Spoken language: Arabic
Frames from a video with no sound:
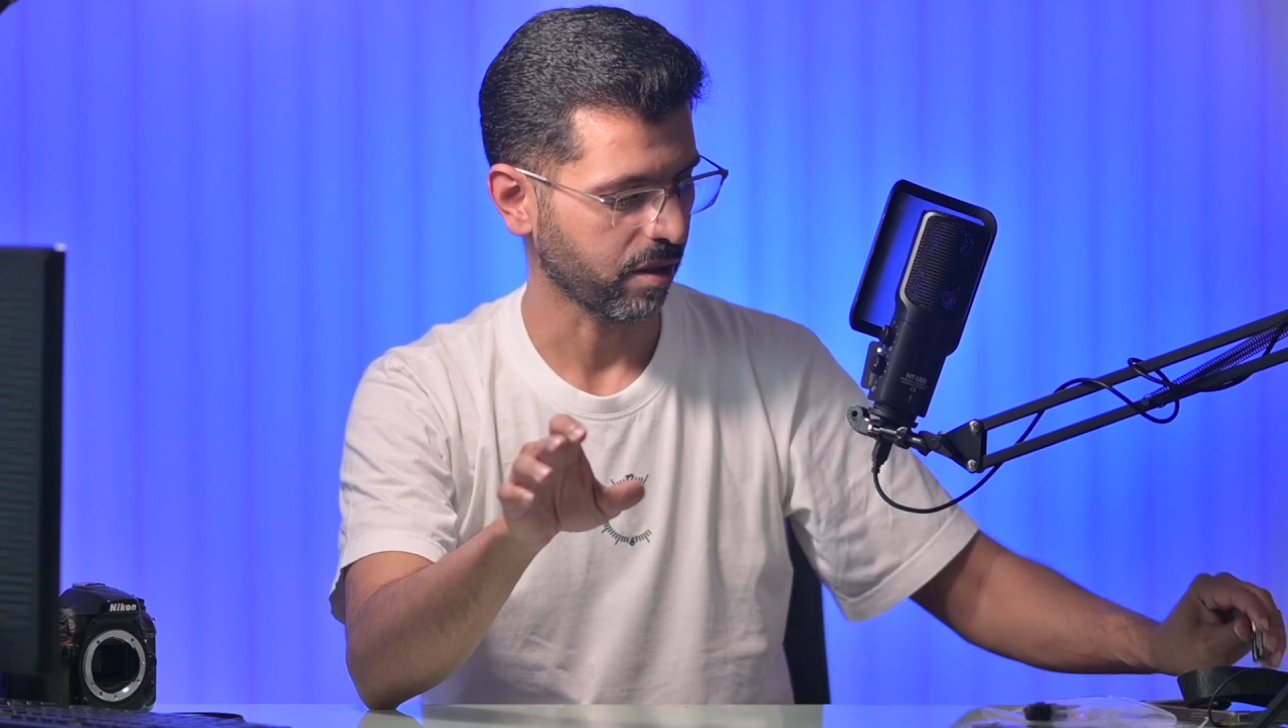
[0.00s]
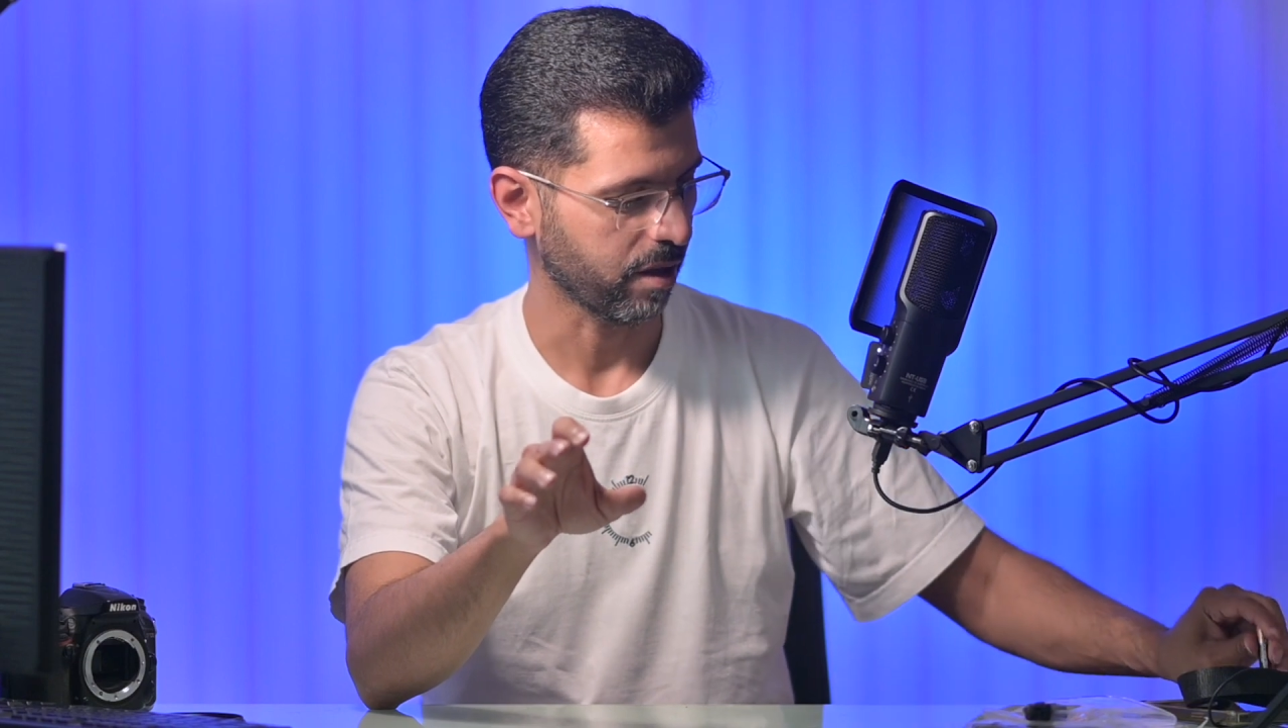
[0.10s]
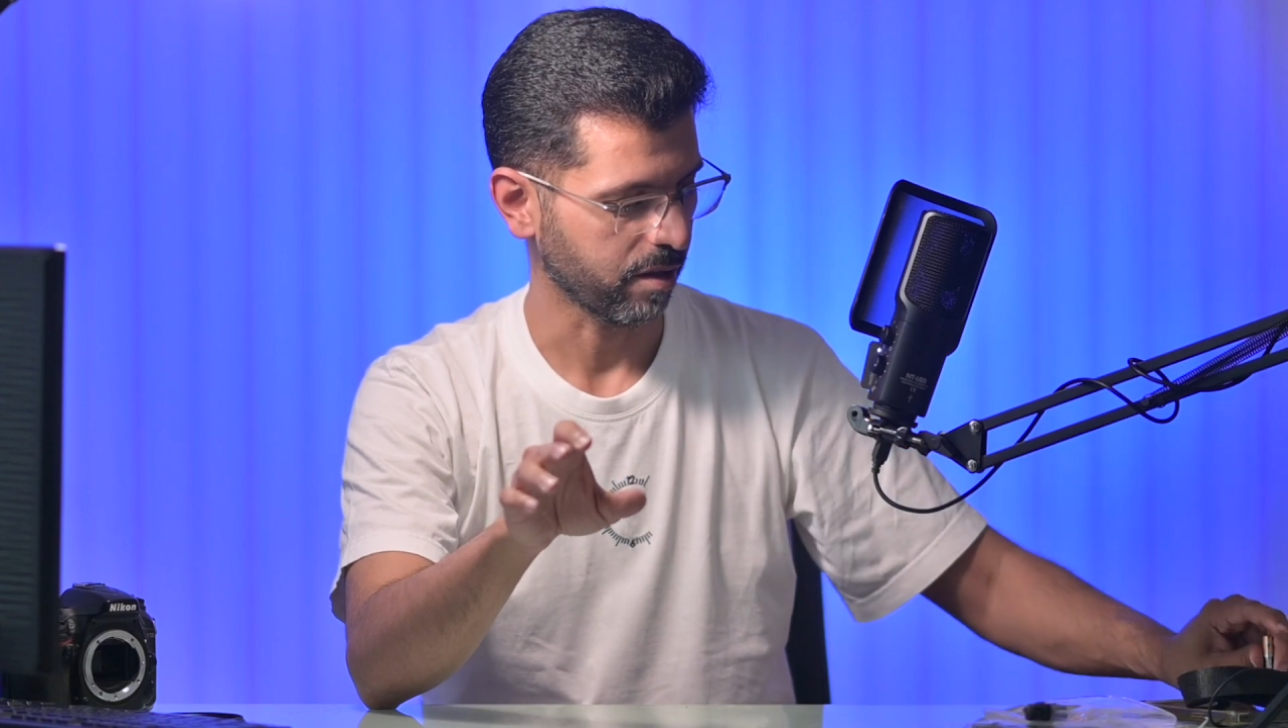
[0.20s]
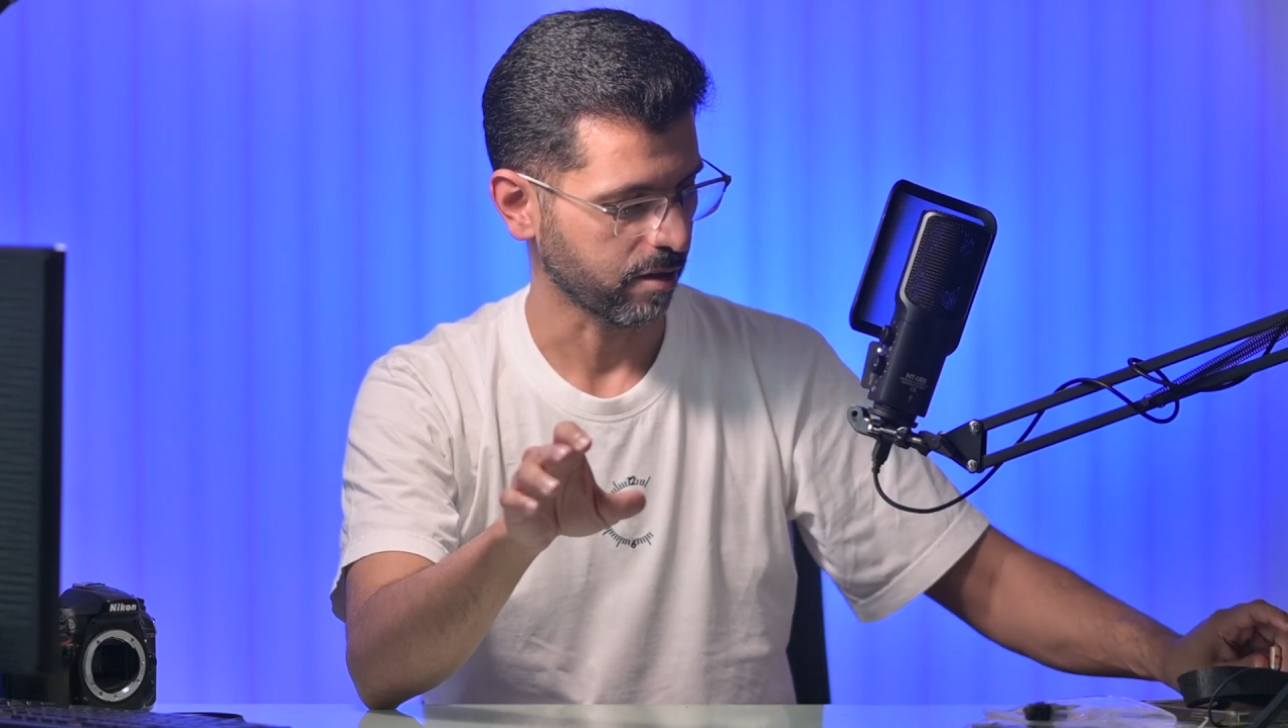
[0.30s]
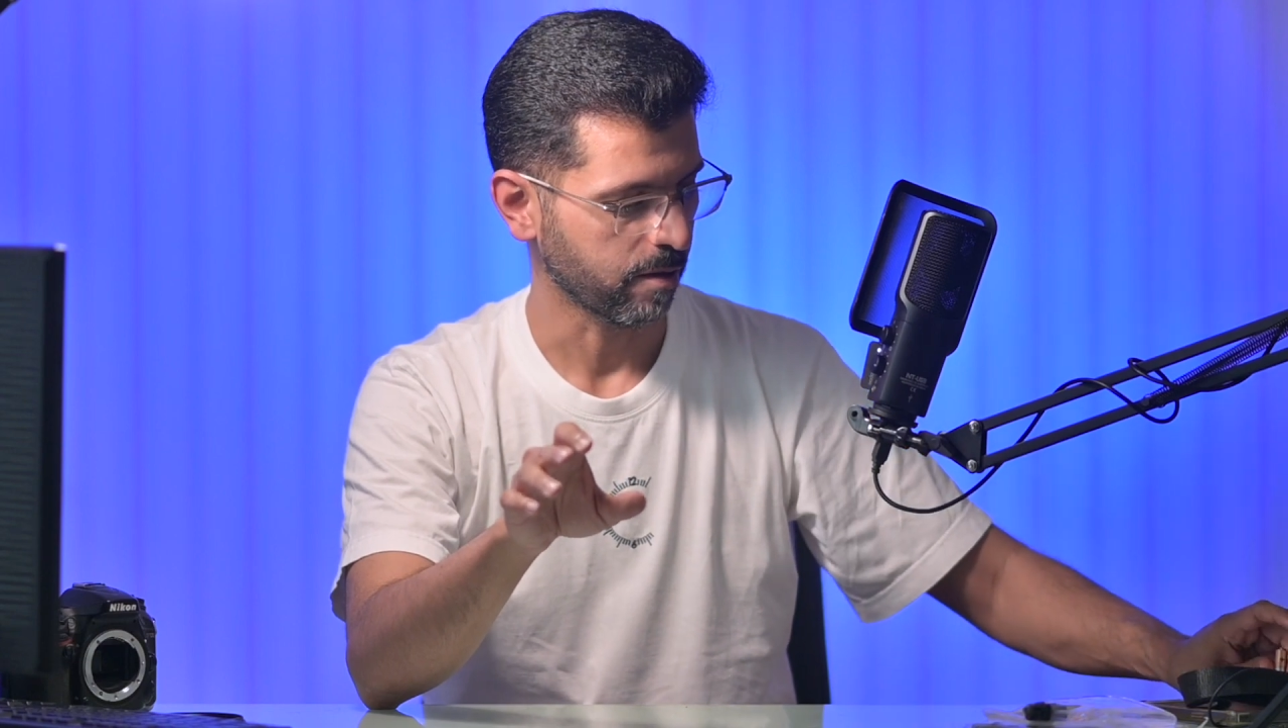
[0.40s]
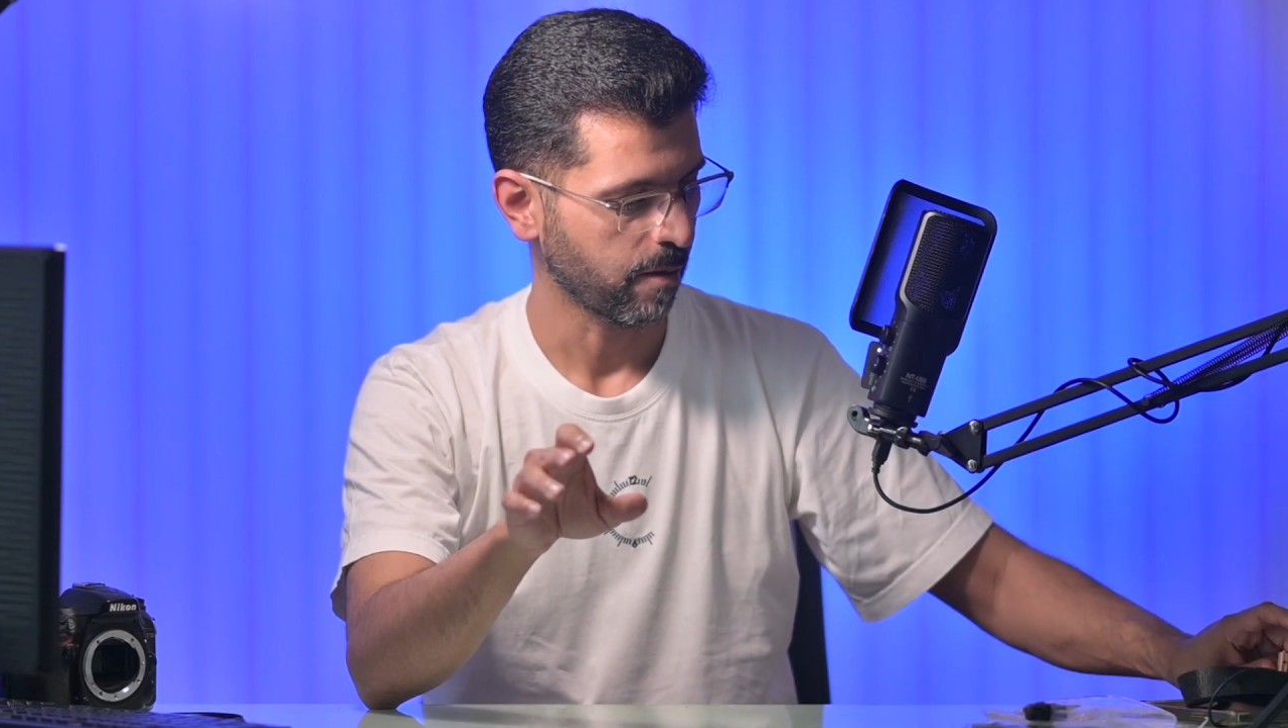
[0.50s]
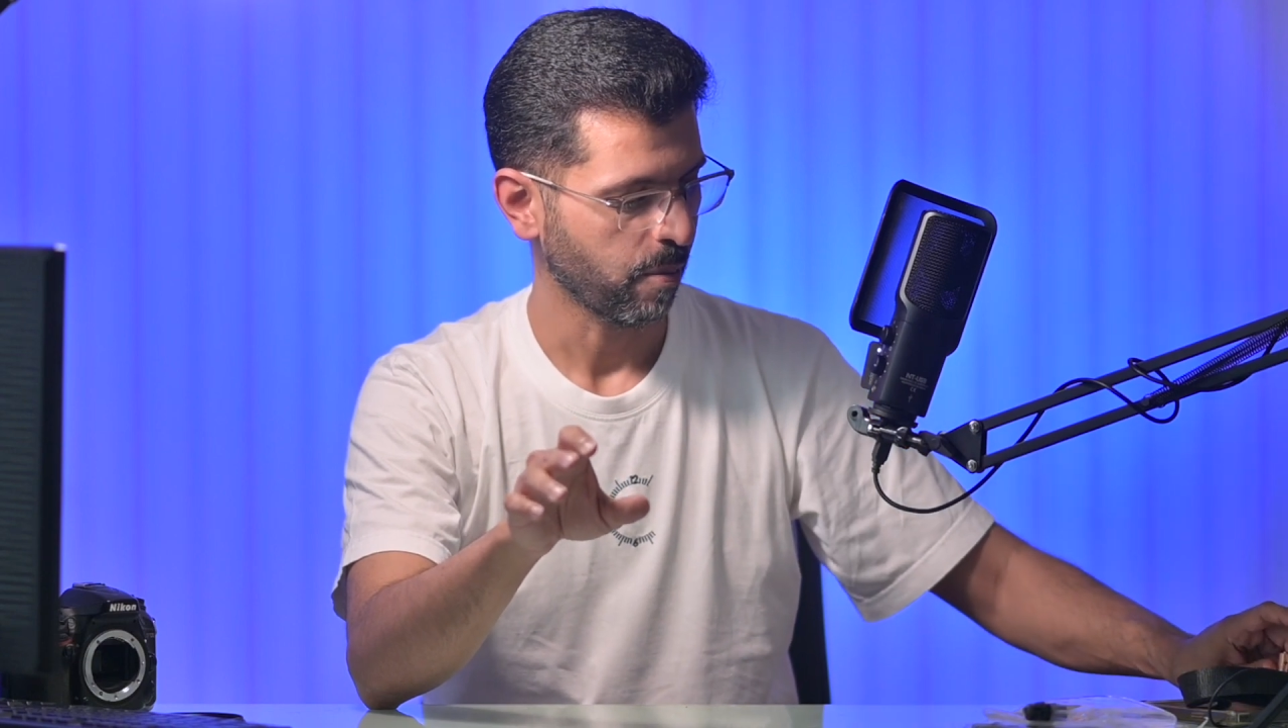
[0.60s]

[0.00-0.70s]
ثاني